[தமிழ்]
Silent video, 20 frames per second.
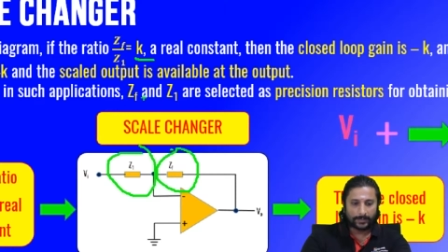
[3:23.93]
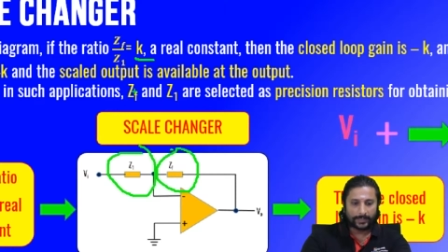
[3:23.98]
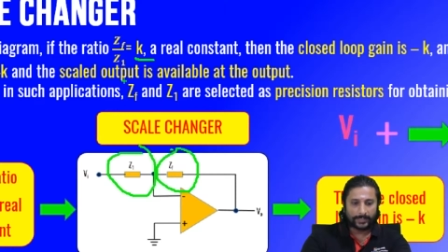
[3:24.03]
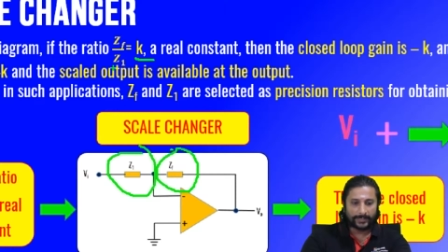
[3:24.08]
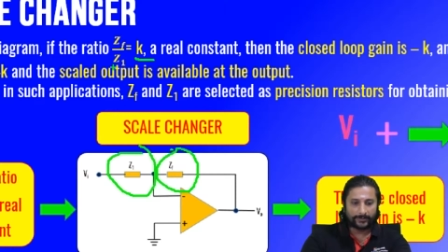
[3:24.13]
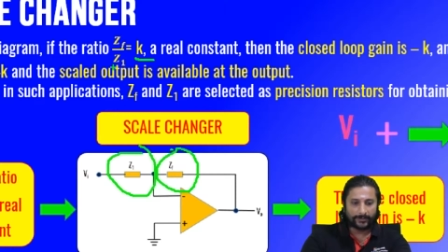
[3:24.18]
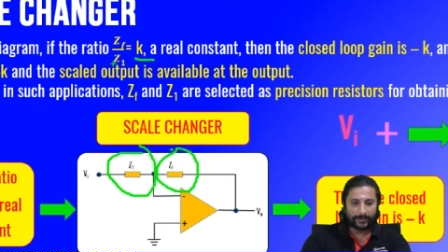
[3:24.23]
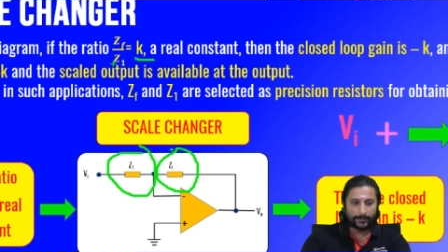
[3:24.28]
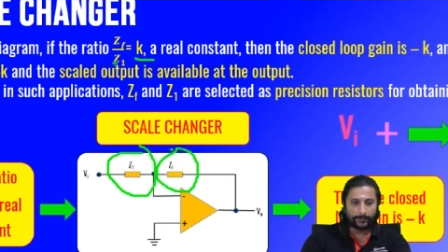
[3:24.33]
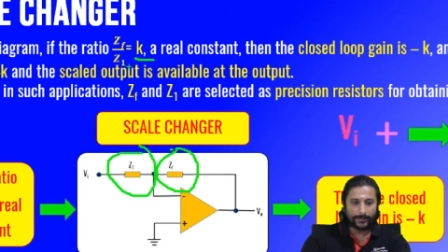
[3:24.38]

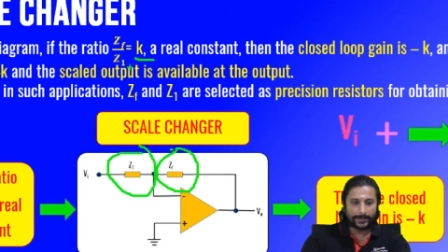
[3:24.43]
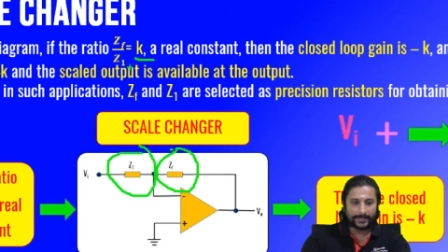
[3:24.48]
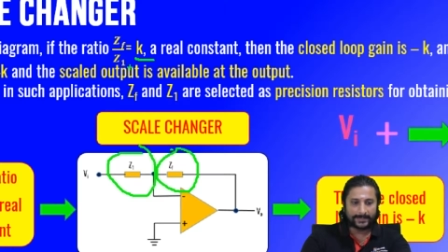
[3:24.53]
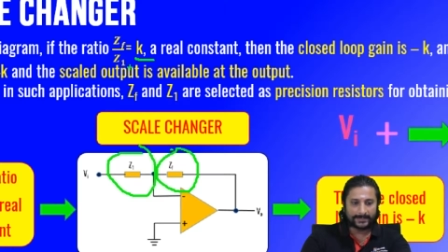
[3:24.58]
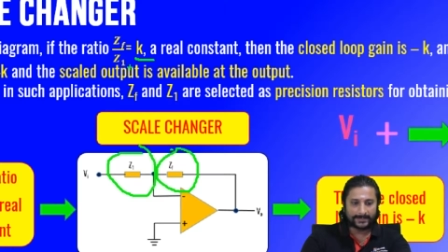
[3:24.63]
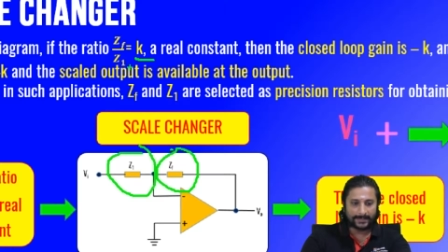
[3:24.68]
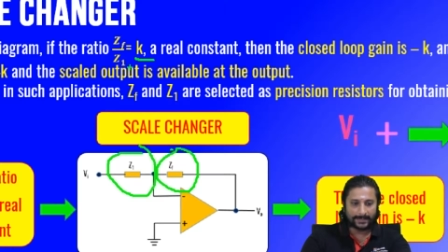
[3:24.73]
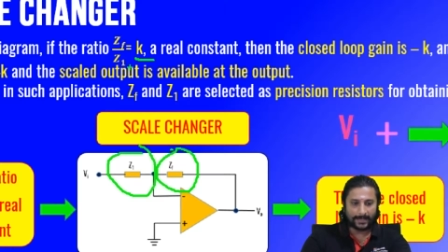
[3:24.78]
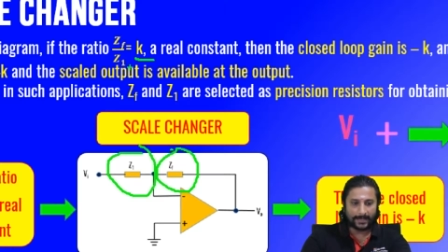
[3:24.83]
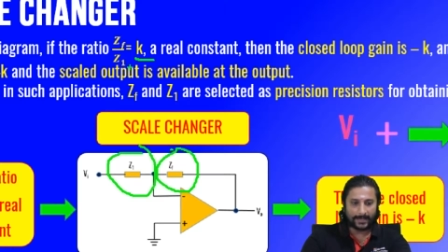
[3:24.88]
டிவைட் பை
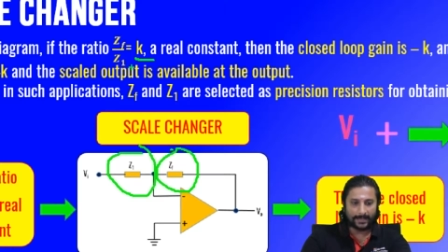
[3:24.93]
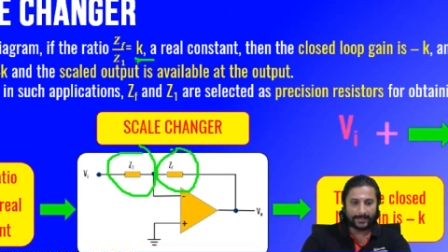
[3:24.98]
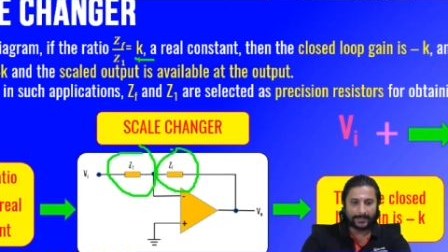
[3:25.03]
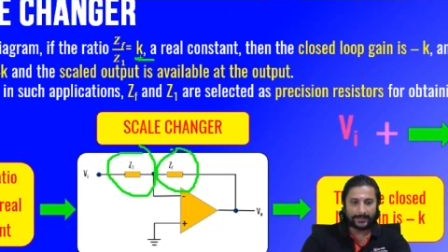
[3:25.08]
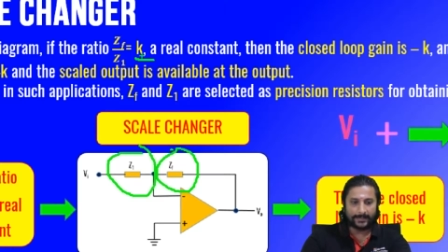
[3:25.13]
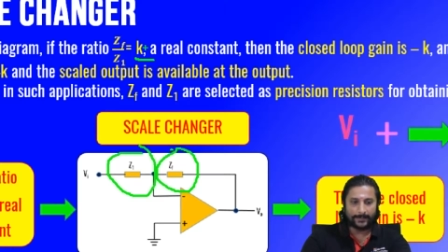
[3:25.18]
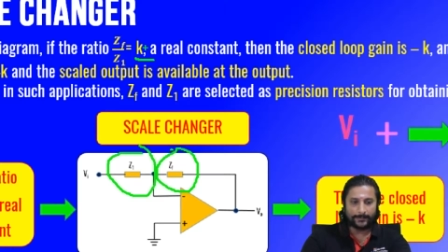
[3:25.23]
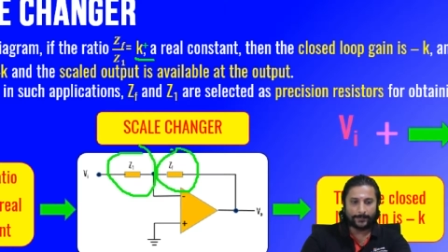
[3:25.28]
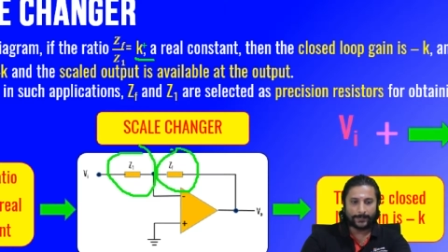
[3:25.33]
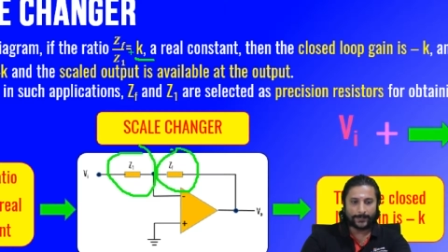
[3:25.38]
இசட் ஐ
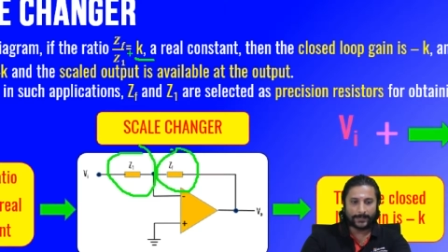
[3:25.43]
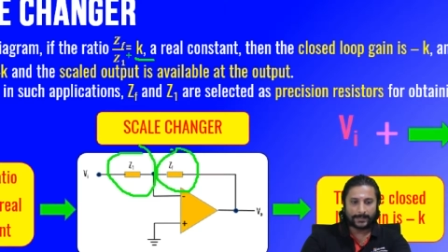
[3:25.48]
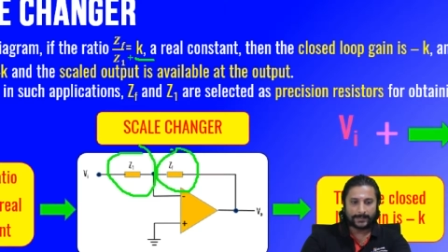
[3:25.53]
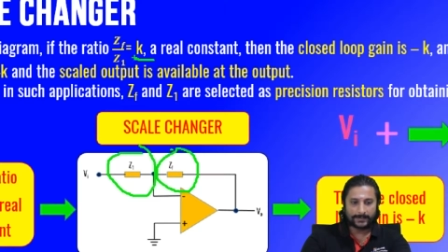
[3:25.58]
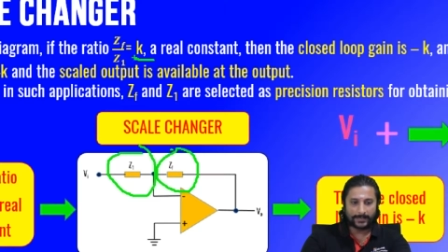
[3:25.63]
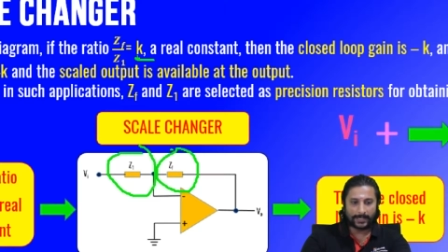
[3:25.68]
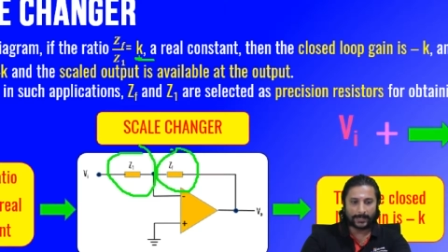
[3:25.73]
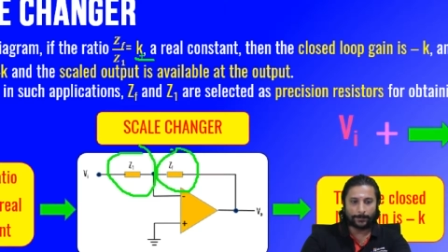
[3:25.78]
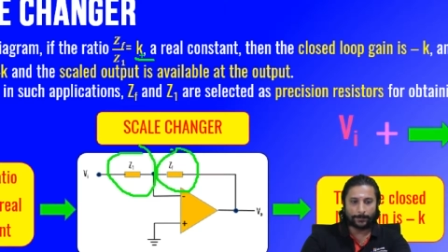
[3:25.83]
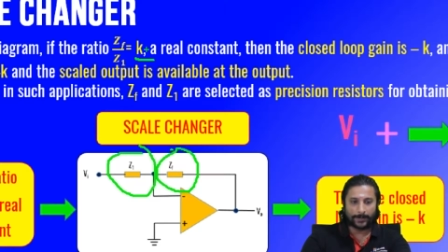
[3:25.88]
ஸோ
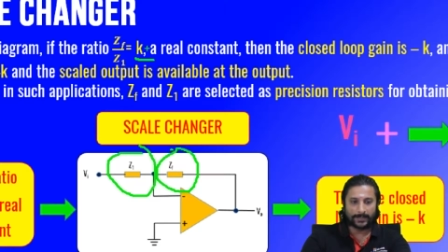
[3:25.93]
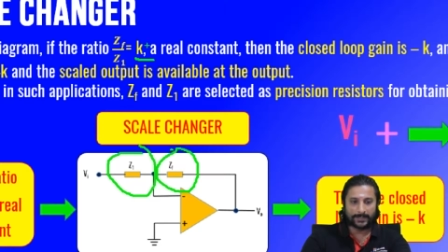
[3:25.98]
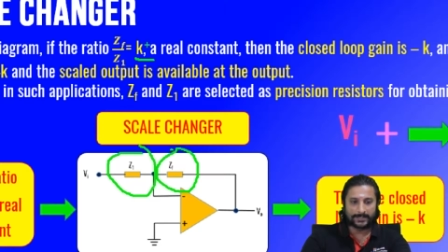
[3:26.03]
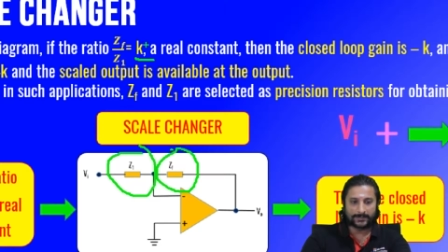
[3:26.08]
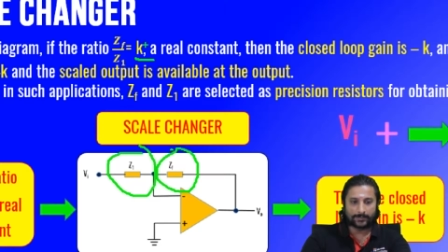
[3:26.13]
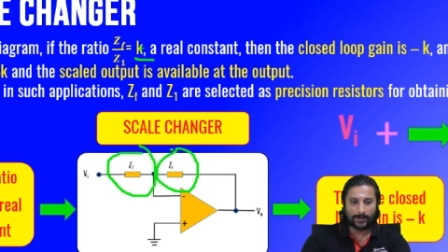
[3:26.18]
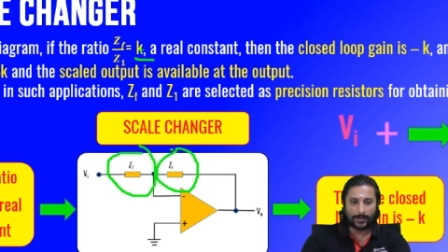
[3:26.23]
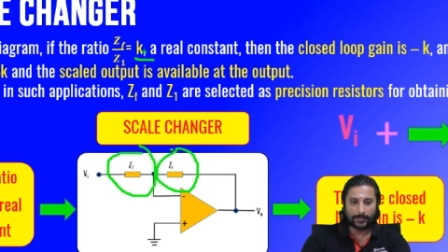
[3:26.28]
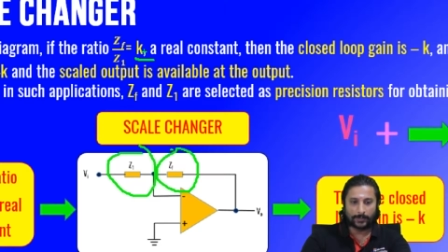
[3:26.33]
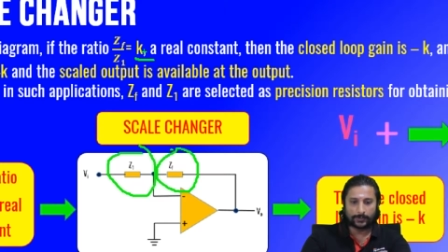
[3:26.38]
இம்பனன்ஸ்
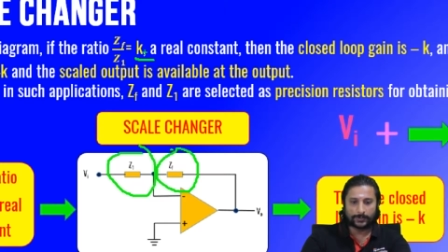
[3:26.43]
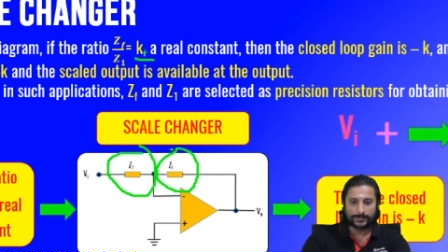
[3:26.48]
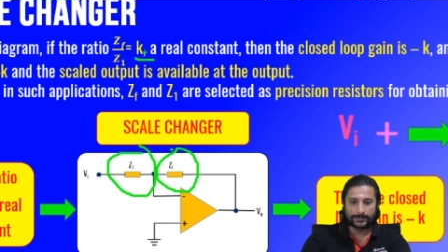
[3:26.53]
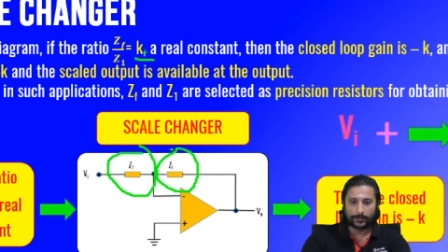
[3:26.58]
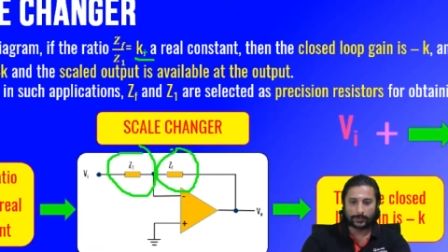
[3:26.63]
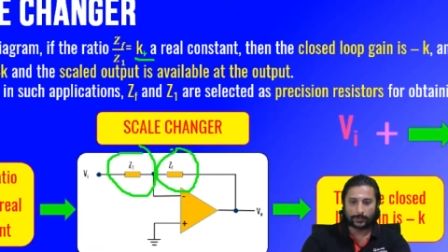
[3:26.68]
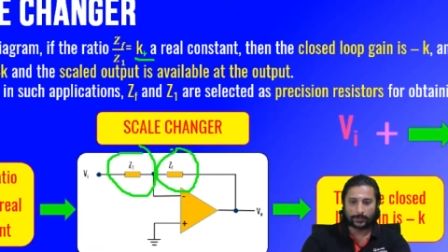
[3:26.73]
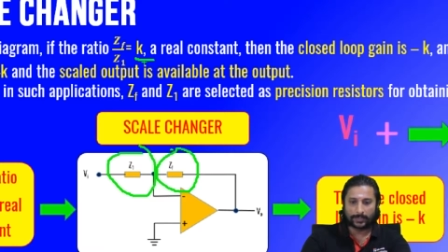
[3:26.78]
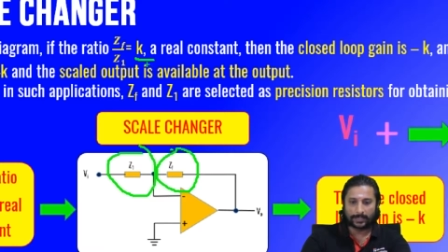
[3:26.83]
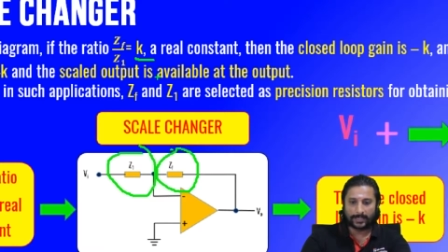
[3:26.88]
வேல்யூ இஸ்
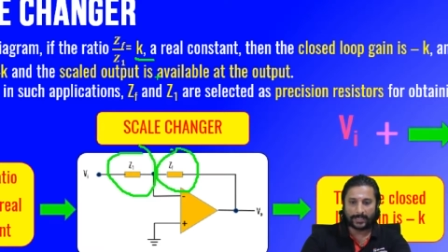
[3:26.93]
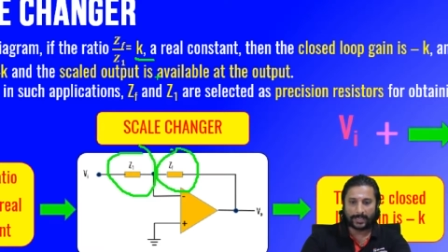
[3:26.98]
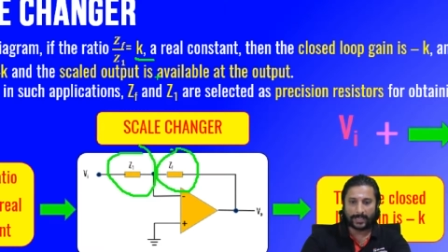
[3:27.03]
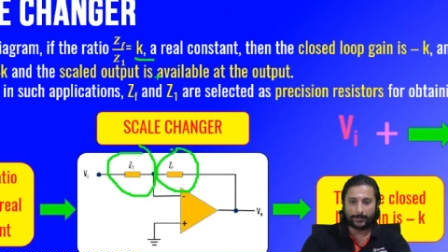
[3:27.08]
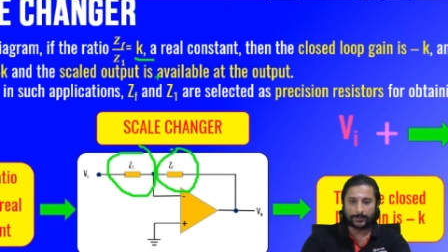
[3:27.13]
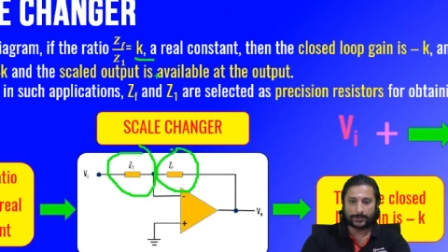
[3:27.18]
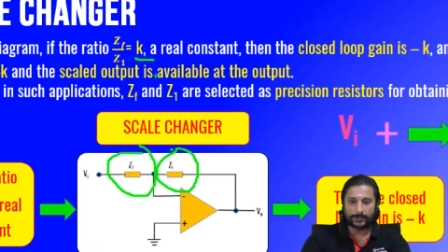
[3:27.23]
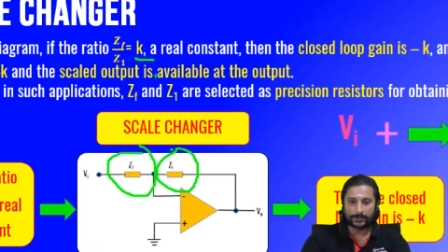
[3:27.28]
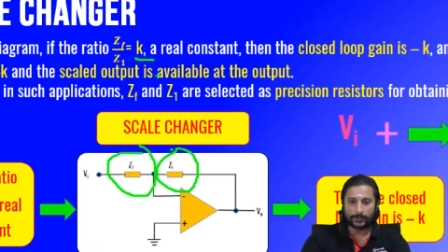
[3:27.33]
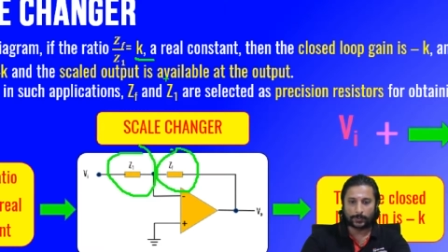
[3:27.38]
ஈக்குவல் டு கே
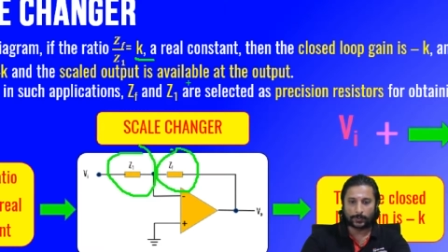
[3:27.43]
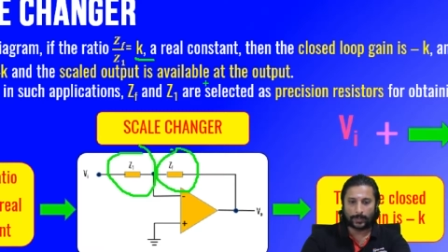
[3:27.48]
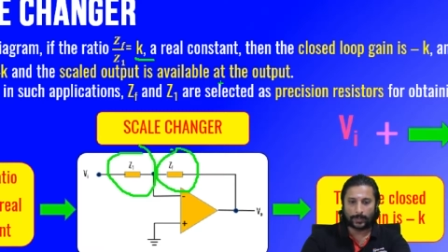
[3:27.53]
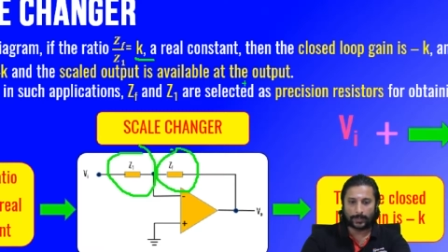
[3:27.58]
அப்படின்னு சொல்லுவாங்க